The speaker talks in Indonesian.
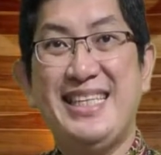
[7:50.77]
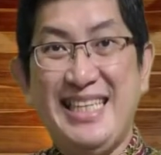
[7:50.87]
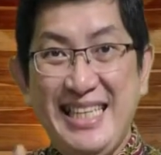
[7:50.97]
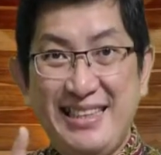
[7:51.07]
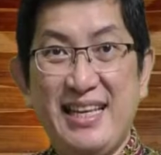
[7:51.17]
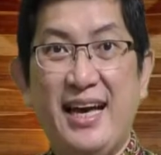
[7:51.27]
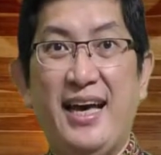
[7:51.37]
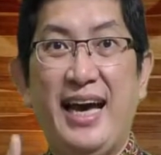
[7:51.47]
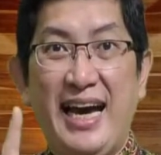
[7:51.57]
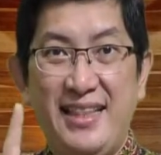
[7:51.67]

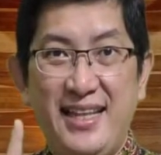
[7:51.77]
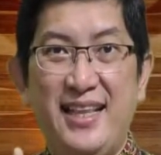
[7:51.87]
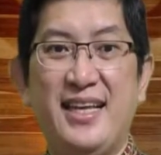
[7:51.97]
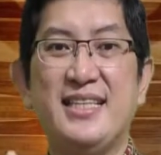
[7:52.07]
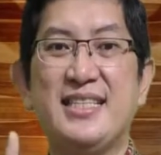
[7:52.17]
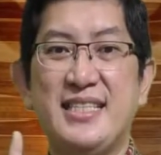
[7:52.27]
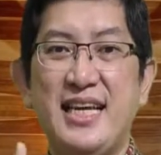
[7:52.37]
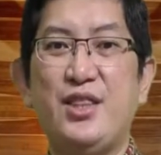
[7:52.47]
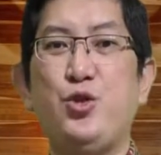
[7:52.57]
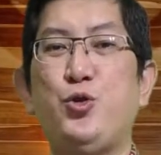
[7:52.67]
Kita adalah
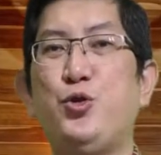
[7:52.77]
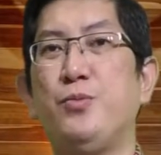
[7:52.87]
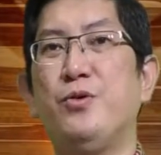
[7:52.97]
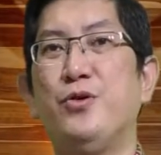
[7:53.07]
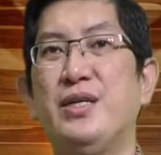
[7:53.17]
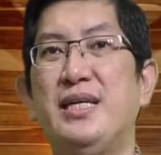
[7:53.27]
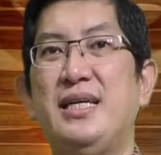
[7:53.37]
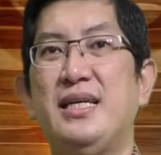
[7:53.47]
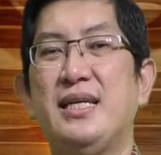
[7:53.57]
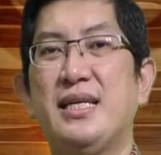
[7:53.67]
satu tubuh.
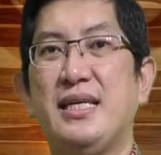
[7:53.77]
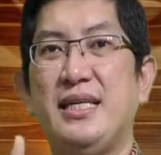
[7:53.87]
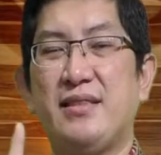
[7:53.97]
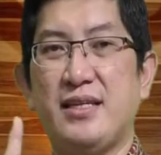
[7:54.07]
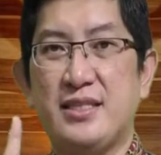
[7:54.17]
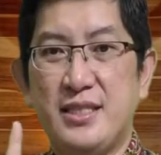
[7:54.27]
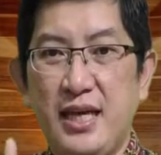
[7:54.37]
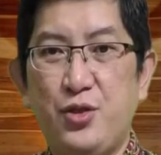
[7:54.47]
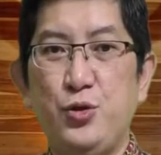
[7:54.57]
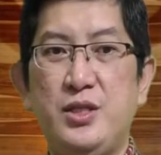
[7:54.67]
Kita
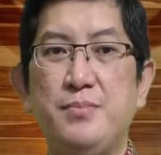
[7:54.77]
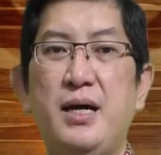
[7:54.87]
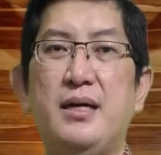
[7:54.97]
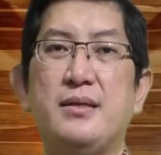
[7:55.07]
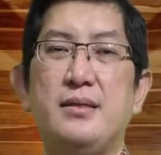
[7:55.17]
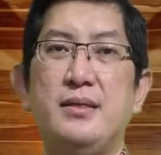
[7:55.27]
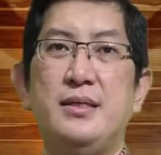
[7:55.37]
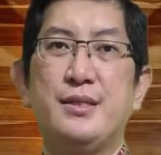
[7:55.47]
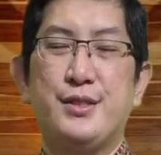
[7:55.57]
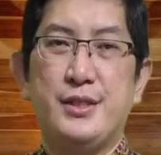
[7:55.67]
satu jemaat,
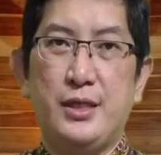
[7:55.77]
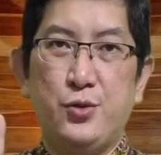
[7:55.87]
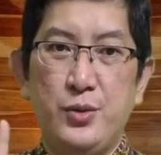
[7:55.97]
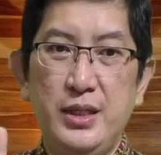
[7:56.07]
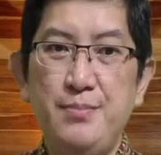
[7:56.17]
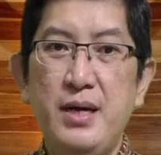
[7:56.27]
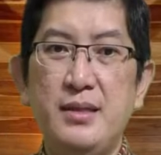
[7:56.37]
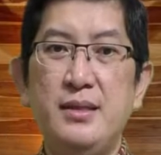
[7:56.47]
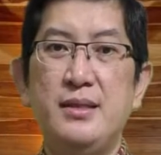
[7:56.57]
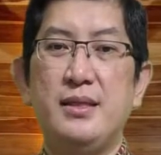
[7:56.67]
satu
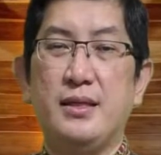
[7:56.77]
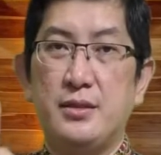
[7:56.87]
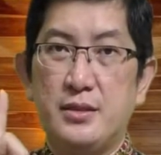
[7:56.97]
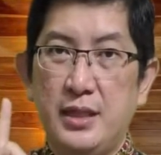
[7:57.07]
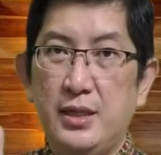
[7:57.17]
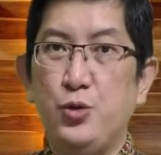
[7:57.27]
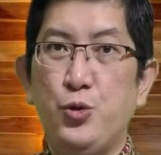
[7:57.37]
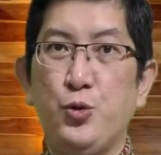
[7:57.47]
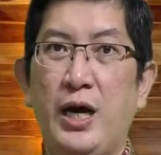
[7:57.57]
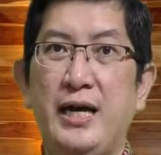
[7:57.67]
iman, dan satu
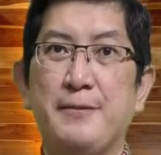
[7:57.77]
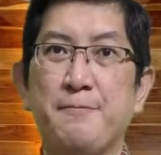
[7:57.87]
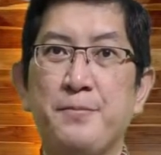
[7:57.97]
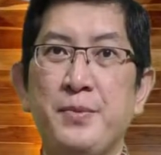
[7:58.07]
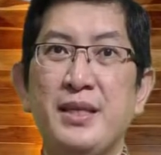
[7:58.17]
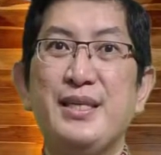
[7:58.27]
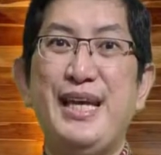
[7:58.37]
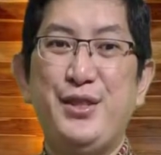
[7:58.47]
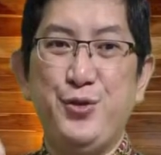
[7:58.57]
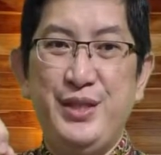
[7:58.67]
Tuhan,
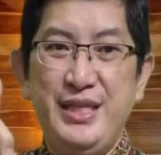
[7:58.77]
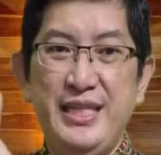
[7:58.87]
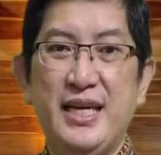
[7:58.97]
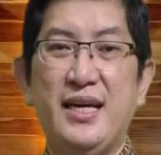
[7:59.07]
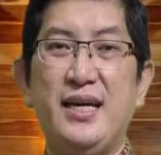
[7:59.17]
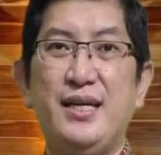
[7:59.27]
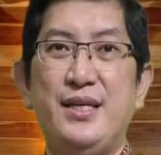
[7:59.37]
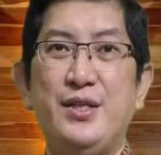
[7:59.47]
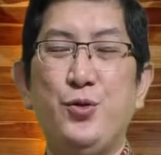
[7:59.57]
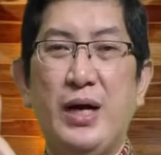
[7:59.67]
yaitu Dia,
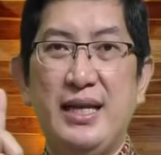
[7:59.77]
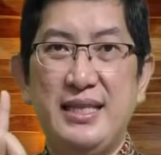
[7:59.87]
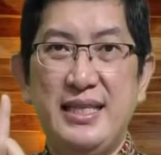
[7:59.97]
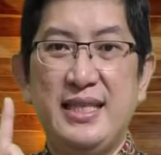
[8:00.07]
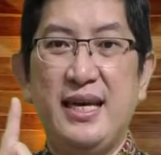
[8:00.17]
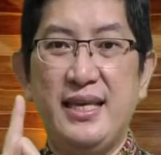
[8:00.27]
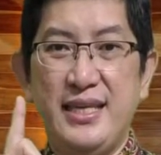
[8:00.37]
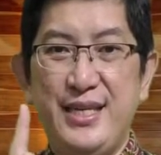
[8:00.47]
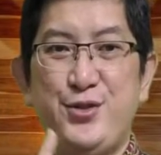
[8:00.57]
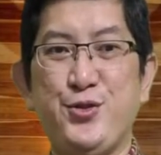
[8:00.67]
Tuhan kita,
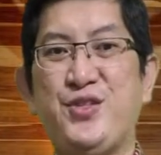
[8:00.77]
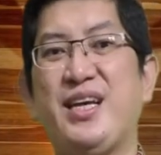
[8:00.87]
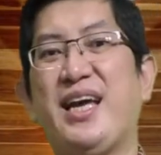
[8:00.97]
Yesus